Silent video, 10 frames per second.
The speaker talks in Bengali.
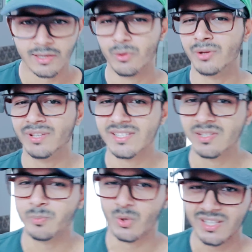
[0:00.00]
কেউ কেউ দেখছি
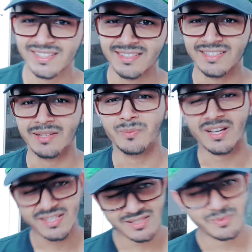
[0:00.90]
পলিথিন দিয়ে
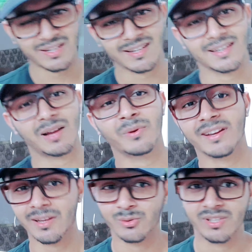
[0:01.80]
মাস্ক বানায় আবার
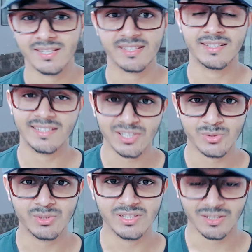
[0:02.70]
কেউ দেখছি
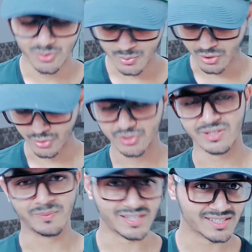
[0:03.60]
টিস্যু দিয়ে খুব
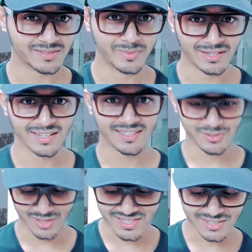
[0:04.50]
সহজেই মাস্ক বানায়
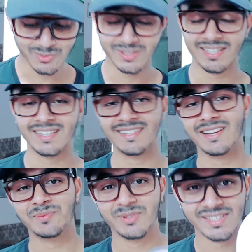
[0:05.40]
সো আজকে তোমাদেরকে
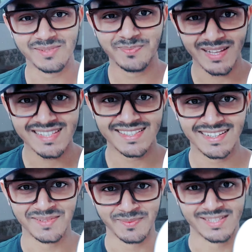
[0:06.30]
দেখাবো এই যে
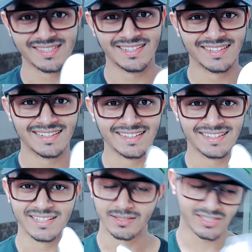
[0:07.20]
প্লাস্টিকের মাস্ক
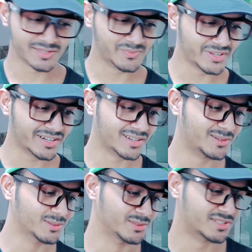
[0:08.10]
দিস ইজ ভেরি
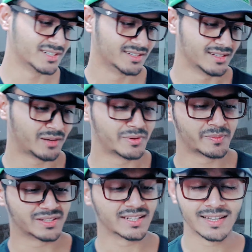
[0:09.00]
গুড আমার
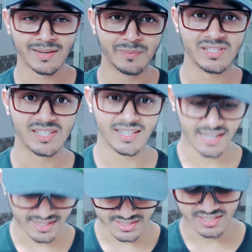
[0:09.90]
মাথায় কেমনে যে এই
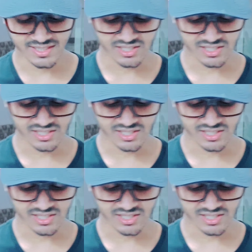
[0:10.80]
আইডিয়াটা